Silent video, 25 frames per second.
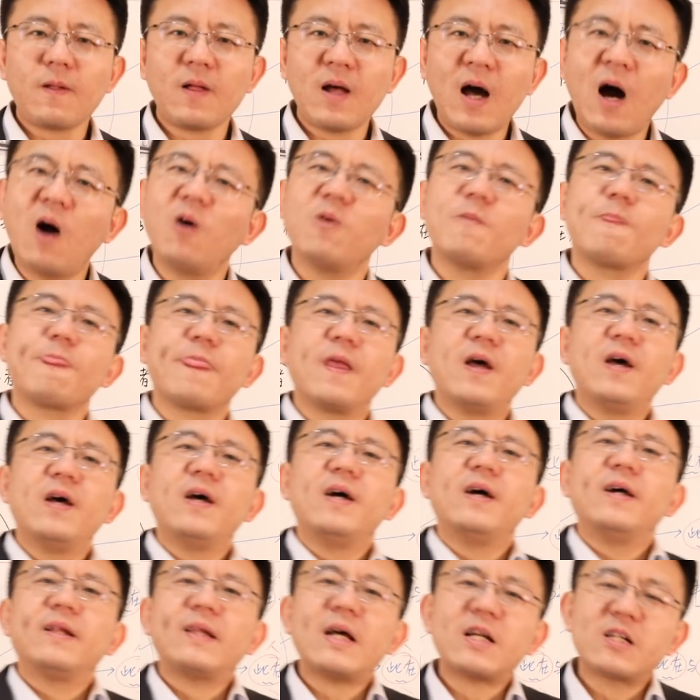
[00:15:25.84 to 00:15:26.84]
好，
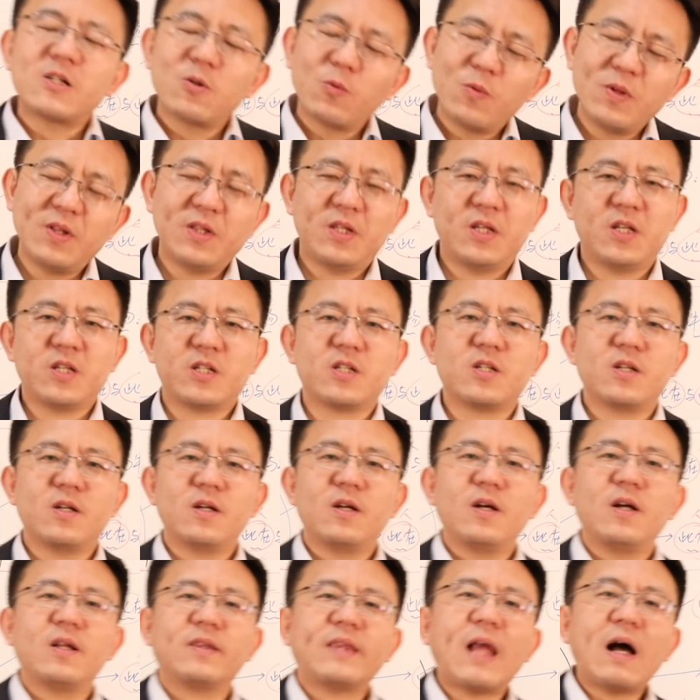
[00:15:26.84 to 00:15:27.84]
但是问题是，
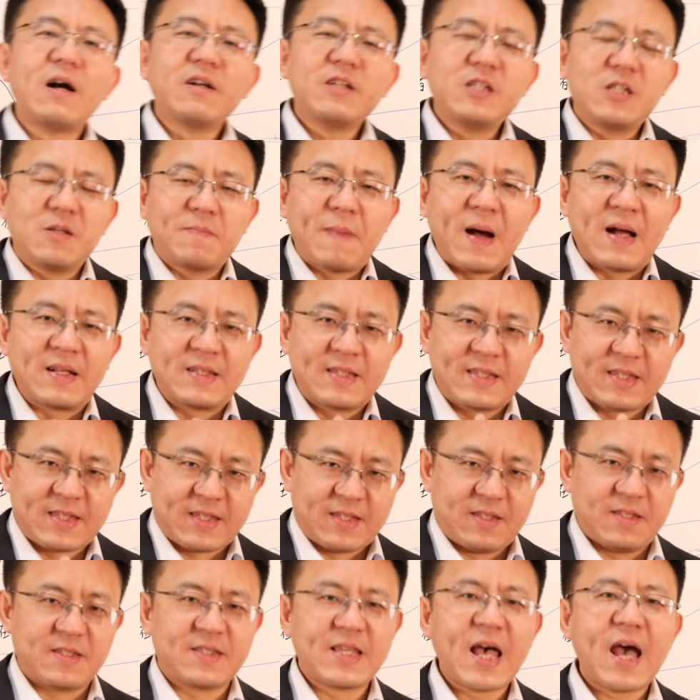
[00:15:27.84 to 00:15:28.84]
当你把
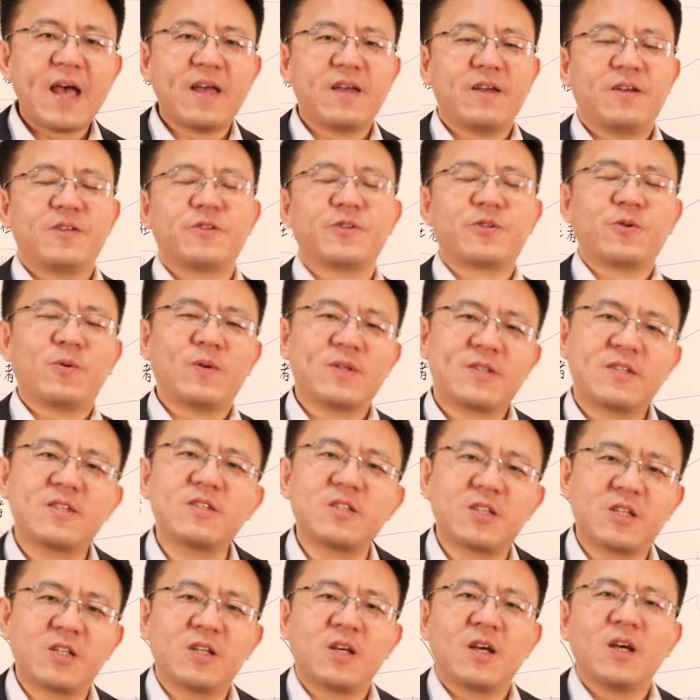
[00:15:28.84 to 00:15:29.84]
此债，就是我
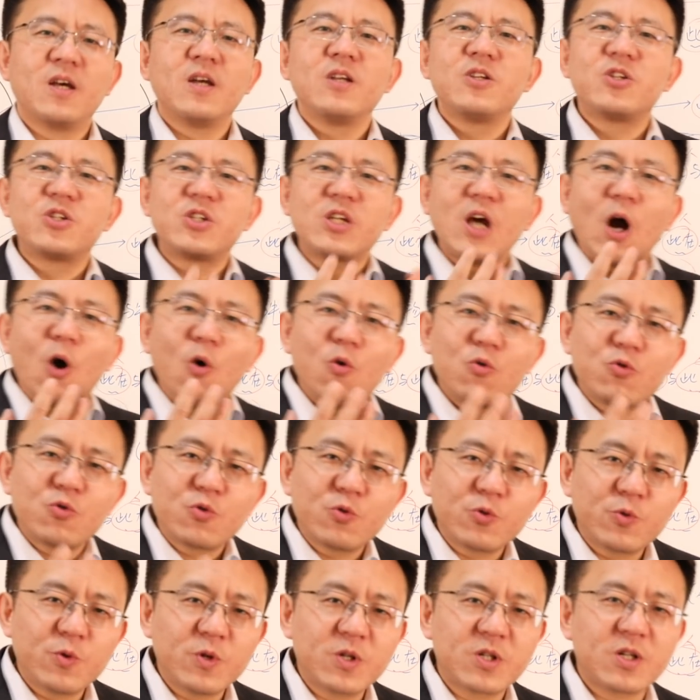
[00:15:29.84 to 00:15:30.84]
自己交
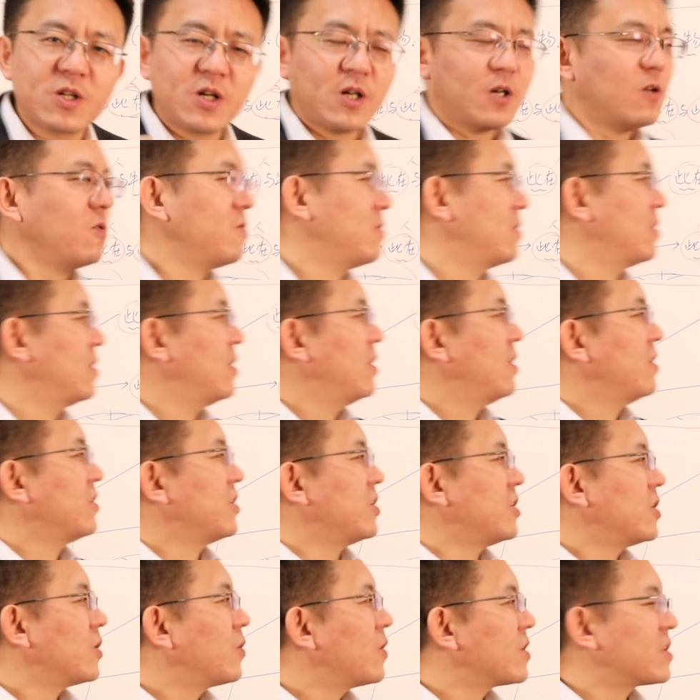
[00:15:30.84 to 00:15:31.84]
出去之后，
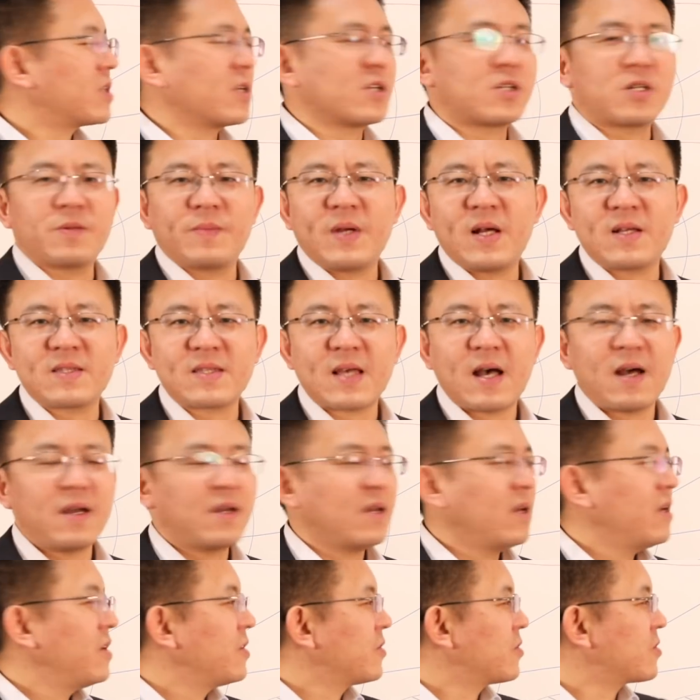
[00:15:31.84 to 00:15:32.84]
你就会成什么样子？
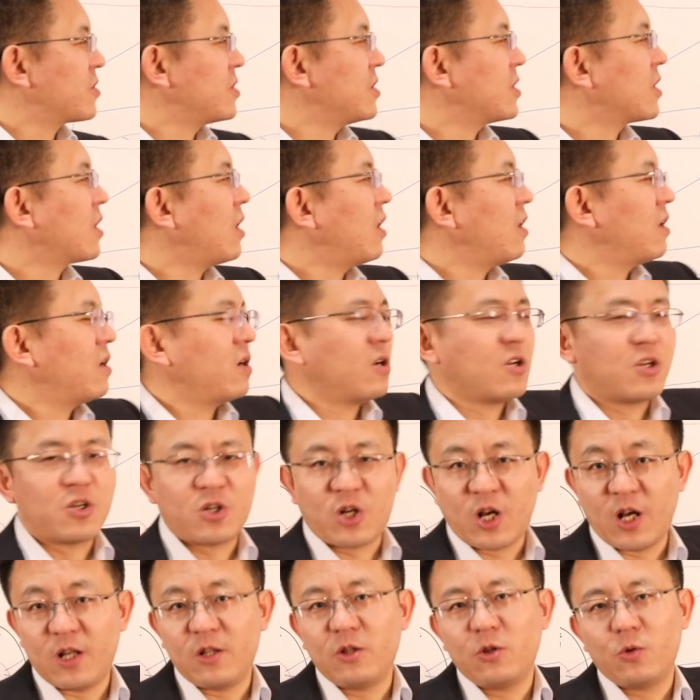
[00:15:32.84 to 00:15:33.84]
就是一个
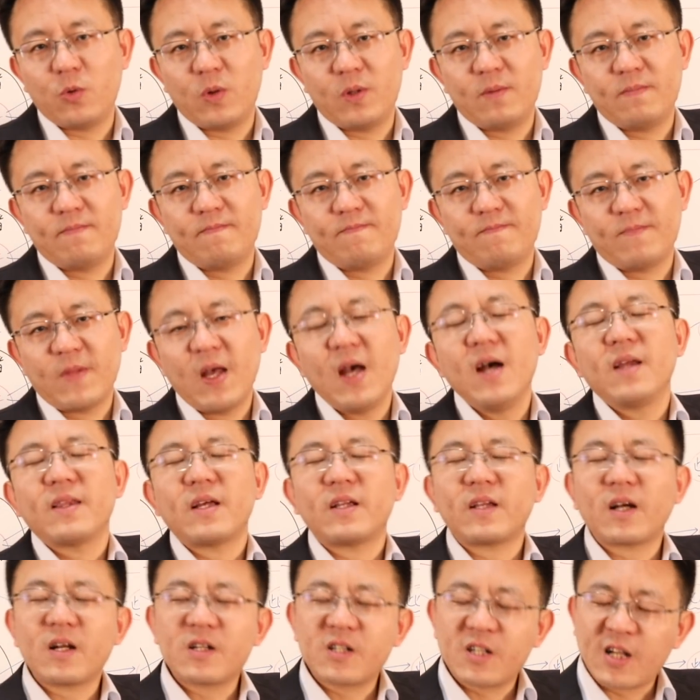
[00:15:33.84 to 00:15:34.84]
沉沦。
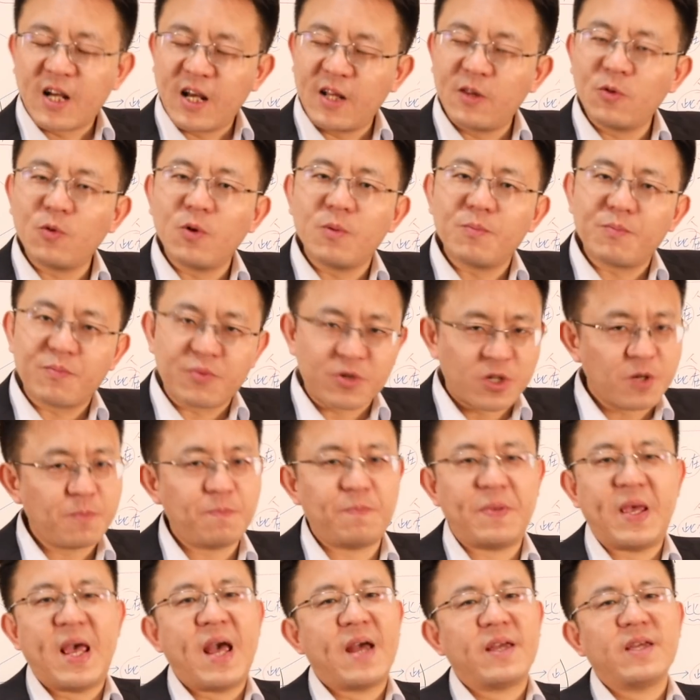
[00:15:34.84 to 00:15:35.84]
但那个沉沦不是
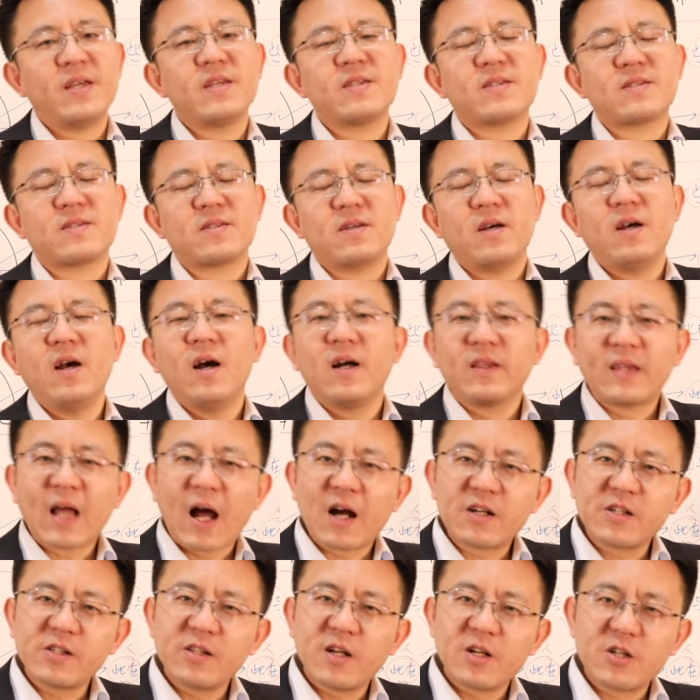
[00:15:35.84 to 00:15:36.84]
贬义词，
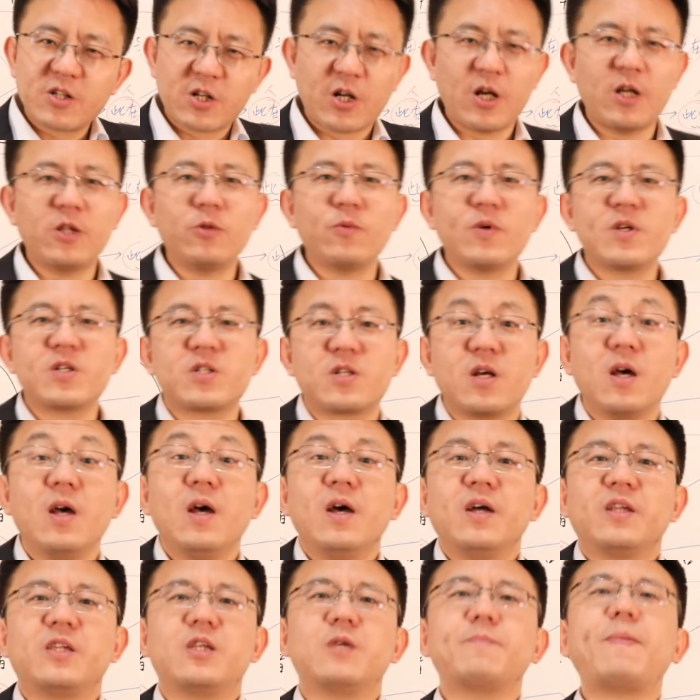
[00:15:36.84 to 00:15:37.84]
它这个沉沦是
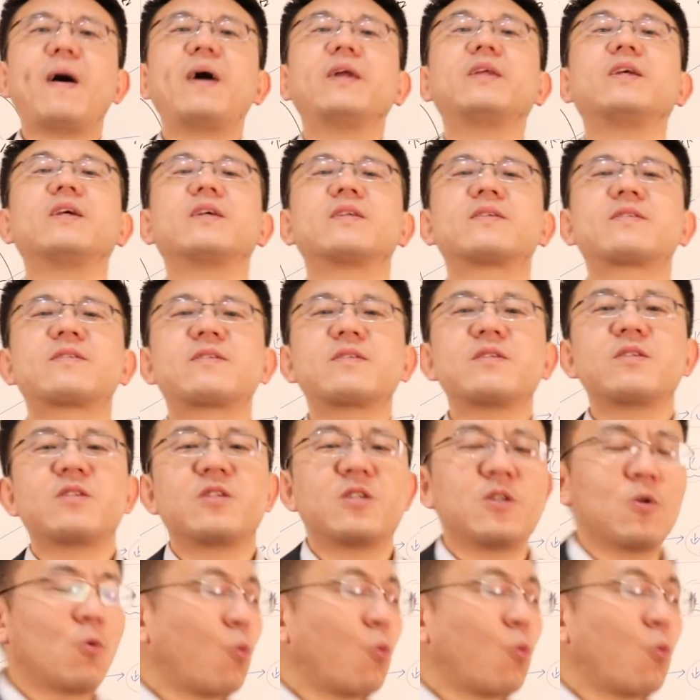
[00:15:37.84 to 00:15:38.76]
你把你自己